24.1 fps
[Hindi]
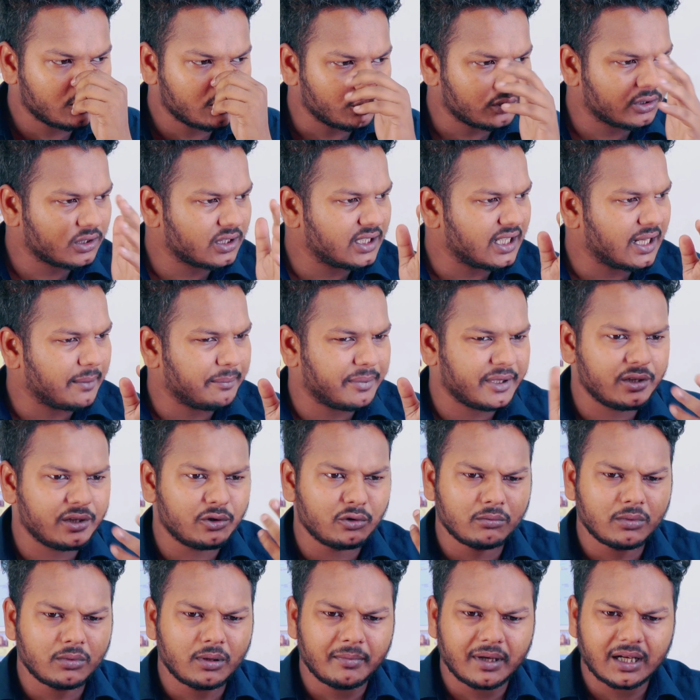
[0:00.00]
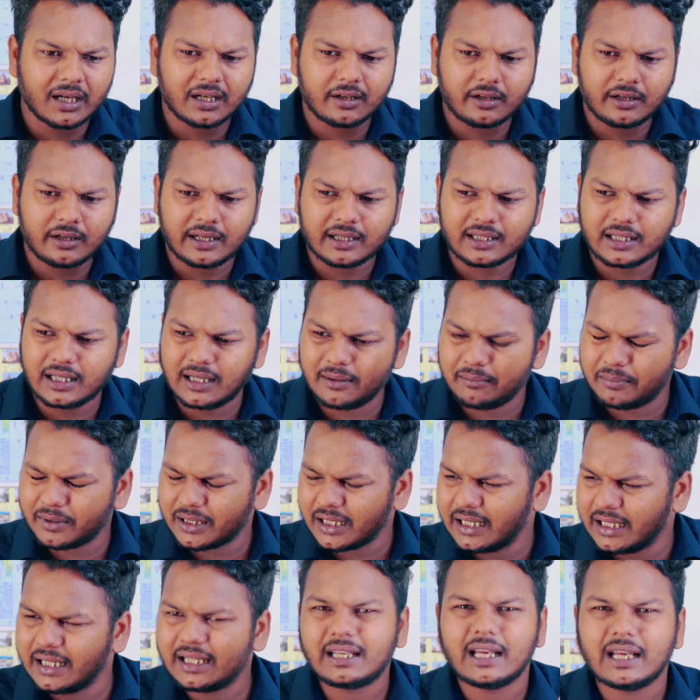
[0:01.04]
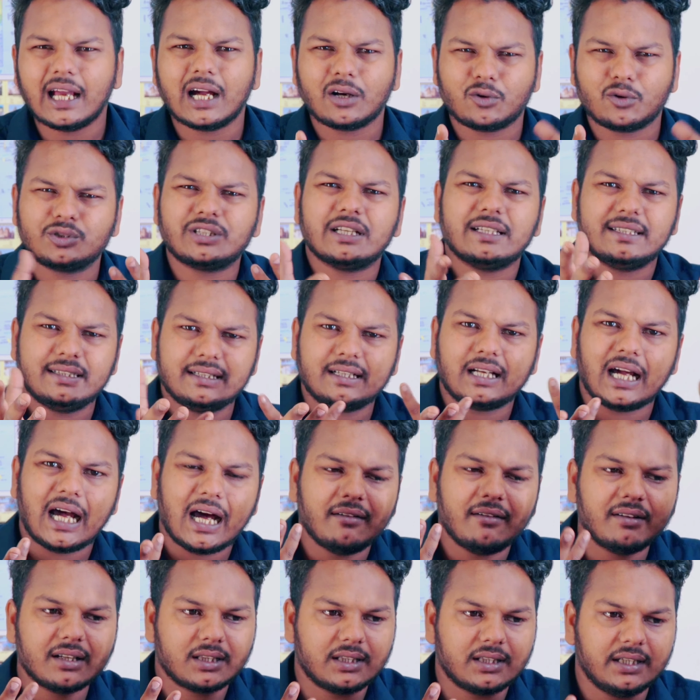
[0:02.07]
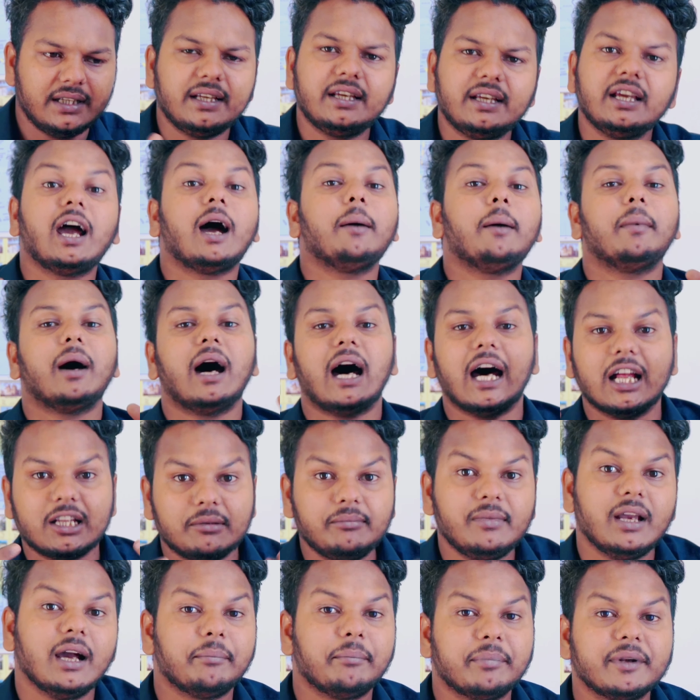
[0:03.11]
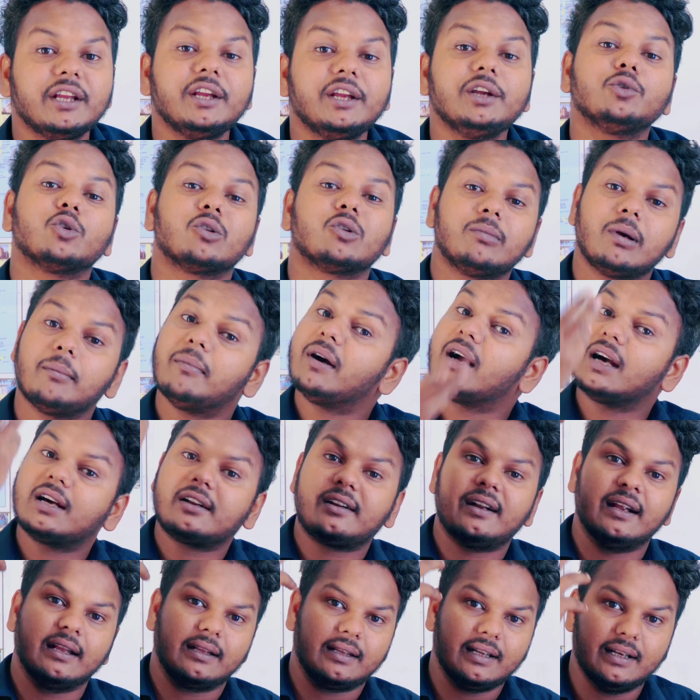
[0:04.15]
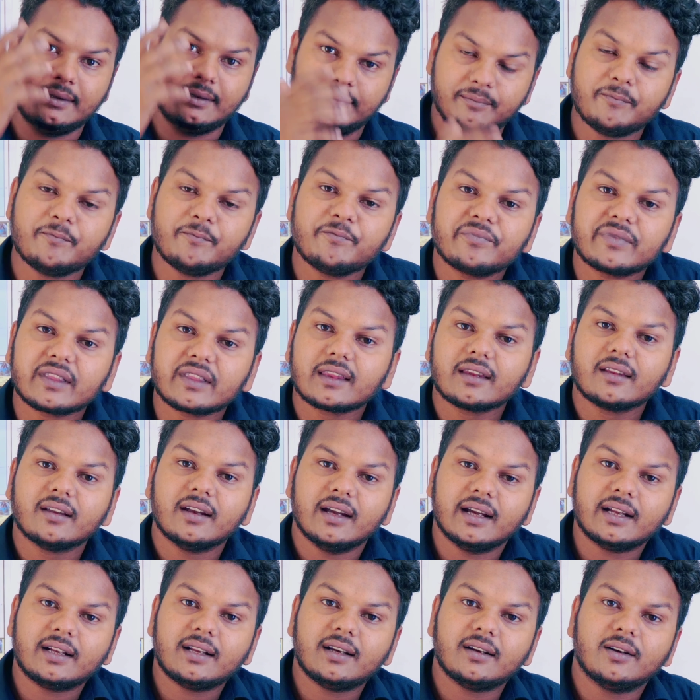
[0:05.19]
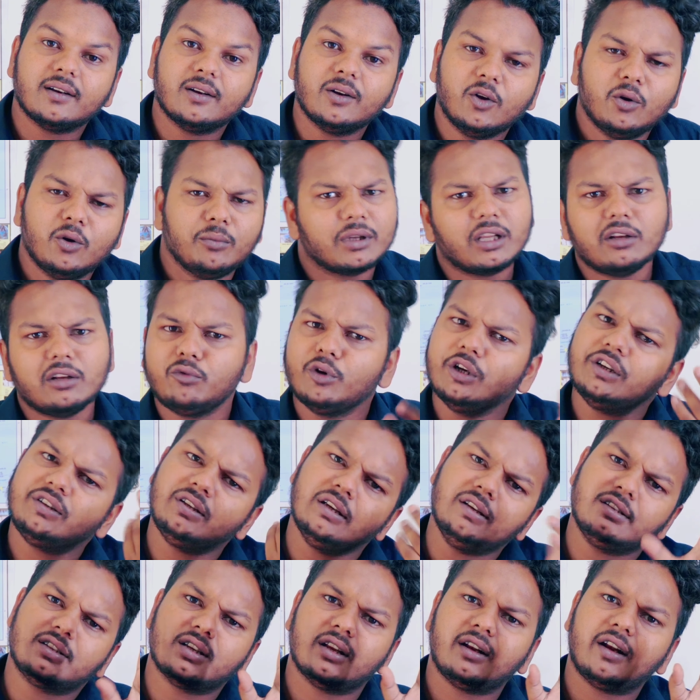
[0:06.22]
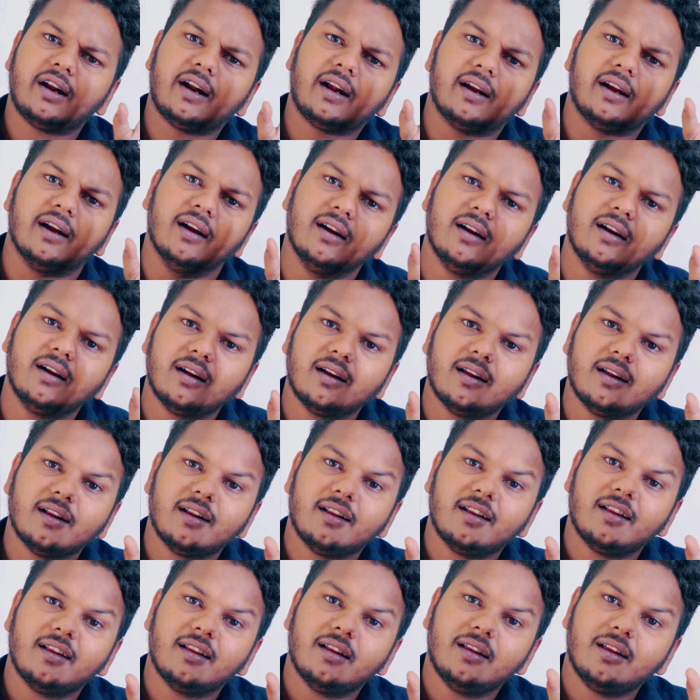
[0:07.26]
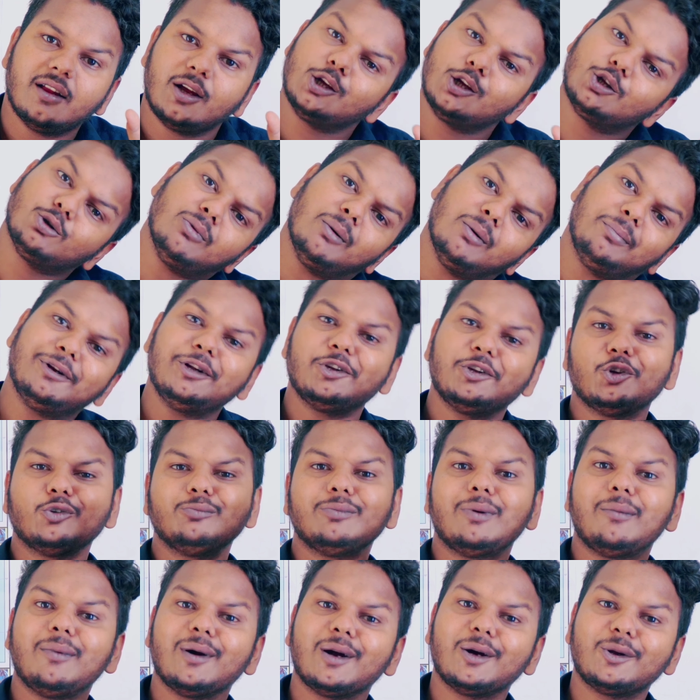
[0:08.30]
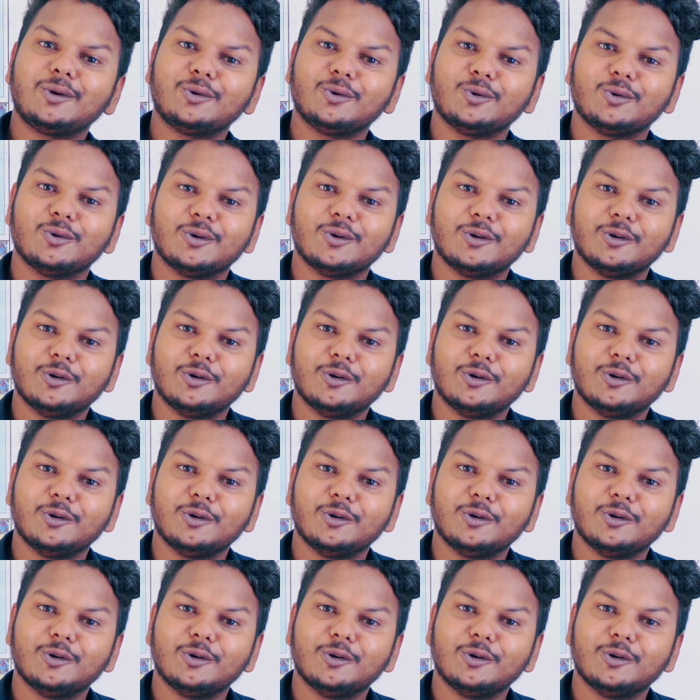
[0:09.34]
कुत्ता अपनी धुन में मगन रहता है पता नहीं क्या कुछ ऐसी कहावत थी कि आप आदमी अपनी ही धुन में मगन रहता है है ना मतलब वही सीन चल रहा है कि तुम अपनी धुन में मगन हो